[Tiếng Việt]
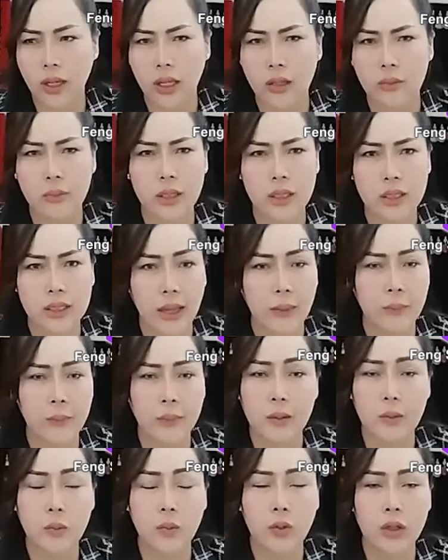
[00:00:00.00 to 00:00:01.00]
ai miền cam
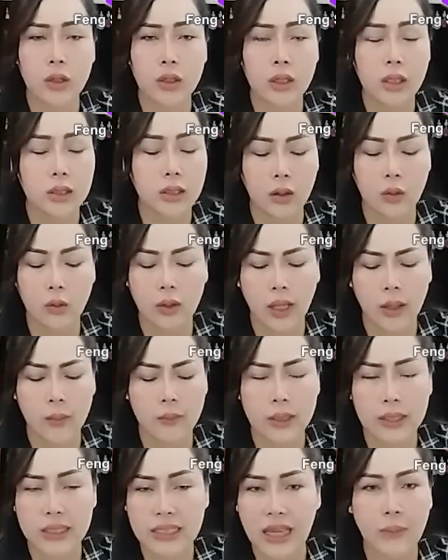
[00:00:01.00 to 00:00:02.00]
ai môi cất tập con ai
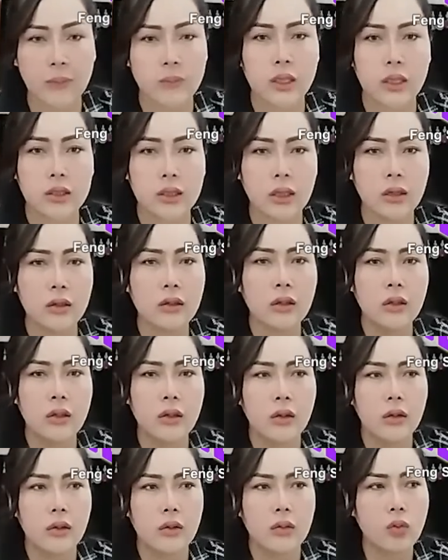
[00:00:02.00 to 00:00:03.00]
miền cam chẳng tới
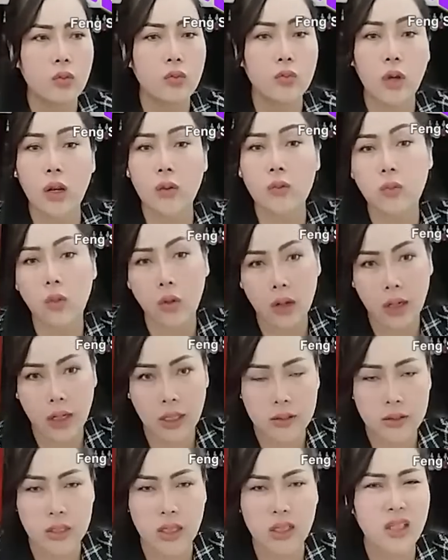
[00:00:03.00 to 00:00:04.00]
đi vờ vờ lá
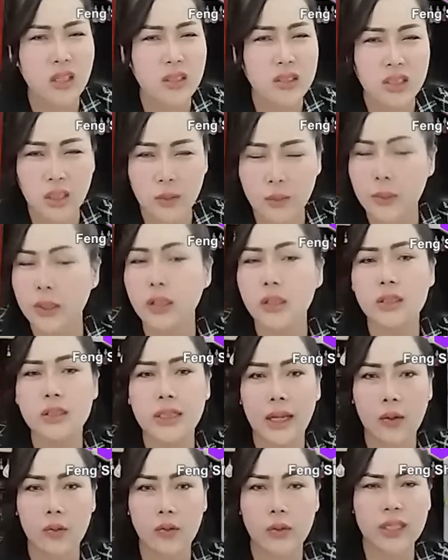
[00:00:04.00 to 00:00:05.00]
dân nơi chia mình đưa
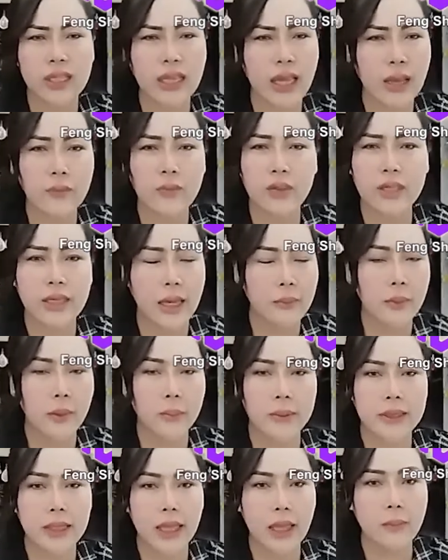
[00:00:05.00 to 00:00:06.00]
trao vì cam vì cam ấy
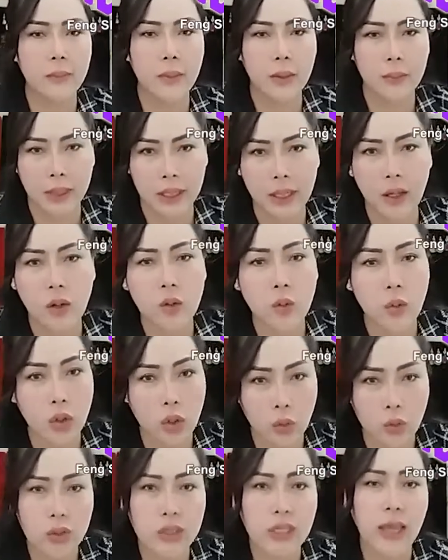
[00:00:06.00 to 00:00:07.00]
tay mình mẹ ai ruột
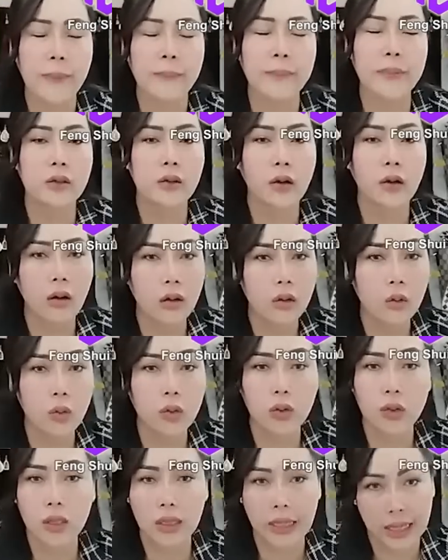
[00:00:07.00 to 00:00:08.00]
không cam rồi co ruột
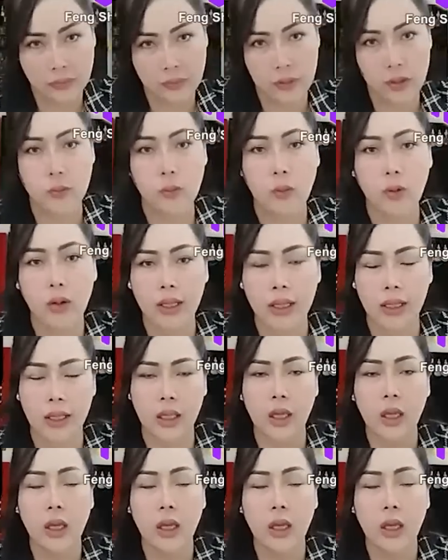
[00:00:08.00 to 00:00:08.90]
nó không cà vờ vờ lề